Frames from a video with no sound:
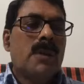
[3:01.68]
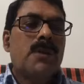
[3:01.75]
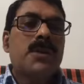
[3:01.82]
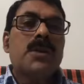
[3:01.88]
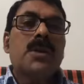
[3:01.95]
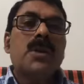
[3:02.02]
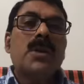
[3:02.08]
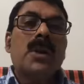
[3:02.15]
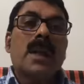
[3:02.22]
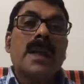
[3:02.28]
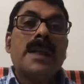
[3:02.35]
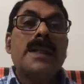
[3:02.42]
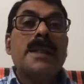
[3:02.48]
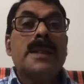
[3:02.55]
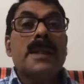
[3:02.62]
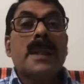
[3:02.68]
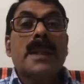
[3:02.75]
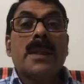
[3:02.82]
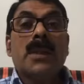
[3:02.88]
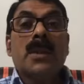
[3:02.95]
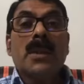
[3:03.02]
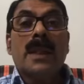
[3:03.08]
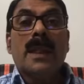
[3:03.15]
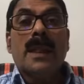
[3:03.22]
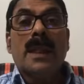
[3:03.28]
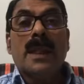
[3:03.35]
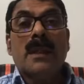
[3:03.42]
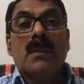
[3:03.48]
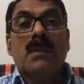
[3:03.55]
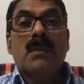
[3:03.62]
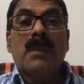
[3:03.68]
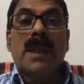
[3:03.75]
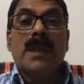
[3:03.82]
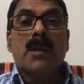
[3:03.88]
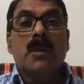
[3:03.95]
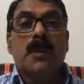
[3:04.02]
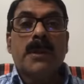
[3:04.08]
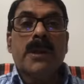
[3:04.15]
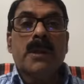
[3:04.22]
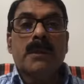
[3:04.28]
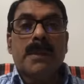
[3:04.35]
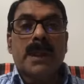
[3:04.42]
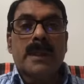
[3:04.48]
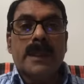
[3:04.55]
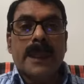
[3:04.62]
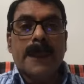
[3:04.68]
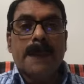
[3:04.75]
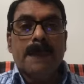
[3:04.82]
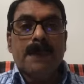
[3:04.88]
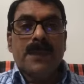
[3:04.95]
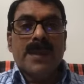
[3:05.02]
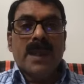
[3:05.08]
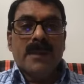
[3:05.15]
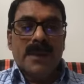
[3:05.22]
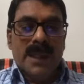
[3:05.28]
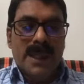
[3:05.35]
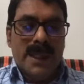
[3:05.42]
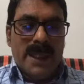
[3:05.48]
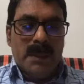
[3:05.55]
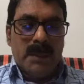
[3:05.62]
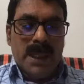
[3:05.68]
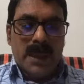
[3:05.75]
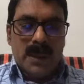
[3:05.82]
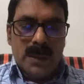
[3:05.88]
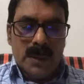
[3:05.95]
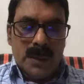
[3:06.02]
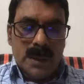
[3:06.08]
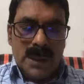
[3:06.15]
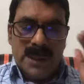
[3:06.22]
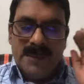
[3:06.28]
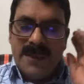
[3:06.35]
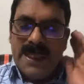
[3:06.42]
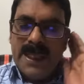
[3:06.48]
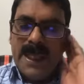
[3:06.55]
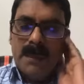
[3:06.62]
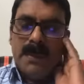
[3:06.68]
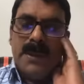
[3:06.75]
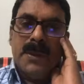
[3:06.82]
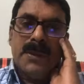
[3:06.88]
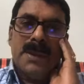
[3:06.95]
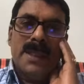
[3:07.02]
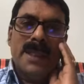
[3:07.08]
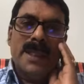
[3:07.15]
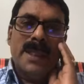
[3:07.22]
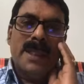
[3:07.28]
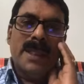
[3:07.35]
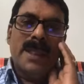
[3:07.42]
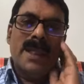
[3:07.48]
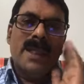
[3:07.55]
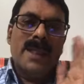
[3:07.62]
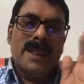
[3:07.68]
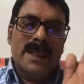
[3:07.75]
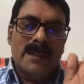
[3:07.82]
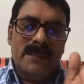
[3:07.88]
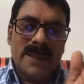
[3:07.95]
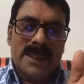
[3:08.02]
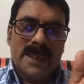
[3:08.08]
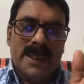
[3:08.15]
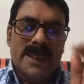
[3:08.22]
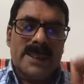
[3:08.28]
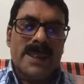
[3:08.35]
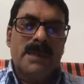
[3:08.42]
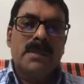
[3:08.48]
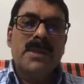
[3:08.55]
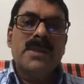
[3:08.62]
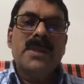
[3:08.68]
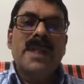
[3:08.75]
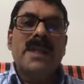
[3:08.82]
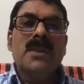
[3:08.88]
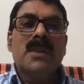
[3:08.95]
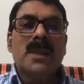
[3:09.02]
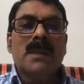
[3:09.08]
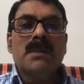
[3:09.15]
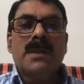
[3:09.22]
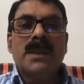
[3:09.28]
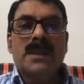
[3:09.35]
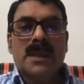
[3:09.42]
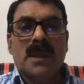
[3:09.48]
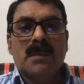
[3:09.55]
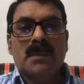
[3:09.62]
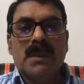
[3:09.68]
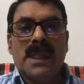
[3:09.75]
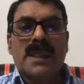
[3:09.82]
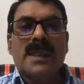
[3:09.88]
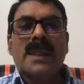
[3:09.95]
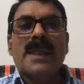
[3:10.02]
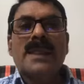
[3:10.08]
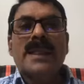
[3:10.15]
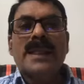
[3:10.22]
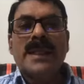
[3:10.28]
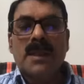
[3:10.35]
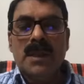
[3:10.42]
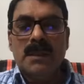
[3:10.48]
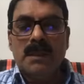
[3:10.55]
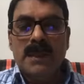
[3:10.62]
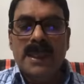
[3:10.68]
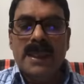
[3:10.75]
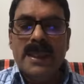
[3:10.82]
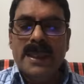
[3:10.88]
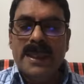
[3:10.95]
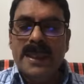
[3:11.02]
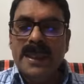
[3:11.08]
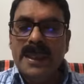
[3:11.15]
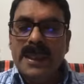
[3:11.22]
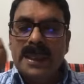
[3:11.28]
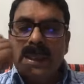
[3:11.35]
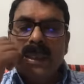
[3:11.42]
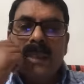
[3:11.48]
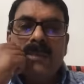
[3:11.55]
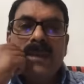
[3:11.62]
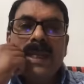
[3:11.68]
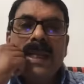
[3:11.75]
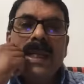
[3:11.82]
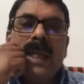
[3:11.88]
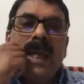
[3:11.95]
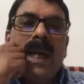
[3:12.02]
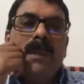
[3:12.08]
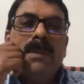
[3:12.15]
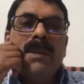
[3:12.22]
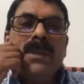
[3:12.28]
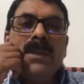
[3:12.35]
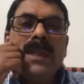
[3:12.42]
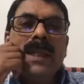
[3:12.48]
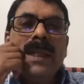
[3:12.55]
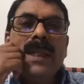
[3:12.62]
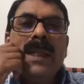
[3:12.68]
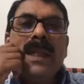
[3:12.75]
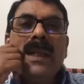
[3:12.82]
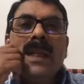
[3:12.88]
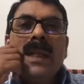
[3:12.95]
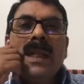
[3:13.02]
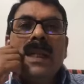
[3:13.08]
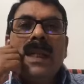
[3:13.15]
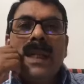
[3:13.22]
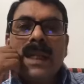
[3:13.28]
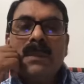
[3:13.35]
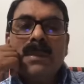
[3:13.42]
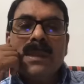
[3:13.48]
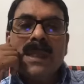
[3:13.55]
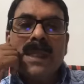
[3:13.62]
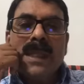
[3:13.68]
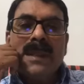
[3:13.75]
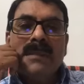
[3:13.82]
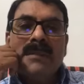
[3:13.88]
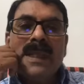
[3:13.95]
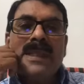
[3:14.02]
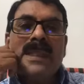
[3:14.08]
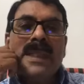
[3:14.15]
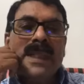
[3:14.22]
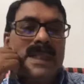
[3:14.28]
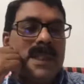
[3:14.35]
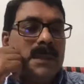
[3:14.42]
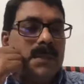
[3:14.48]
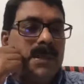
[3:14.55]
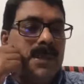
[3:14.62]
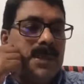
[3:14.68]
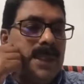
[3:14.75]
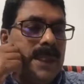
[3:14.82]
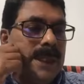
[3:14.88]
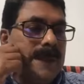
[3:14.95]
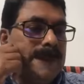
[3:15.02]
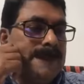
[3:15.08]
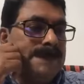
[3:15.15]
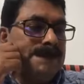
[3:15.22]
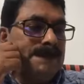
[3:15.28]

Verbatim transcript: ఆ వృత్తిలో రాణించడానికి కూడా మనకు ఉపయోగపడతాయి దీన్నే మనం స్వీయ అభివృద్ధి లేదా వ్యక్తిగత అభివృద్ధి అని కూడా పిలుస్తాం పర్సనాలిటీ డెవలప్మెంట్ని స్వీయ అభివృద్ధి లేకపోతే వ్యక్తిగత అభివృద్ధి అని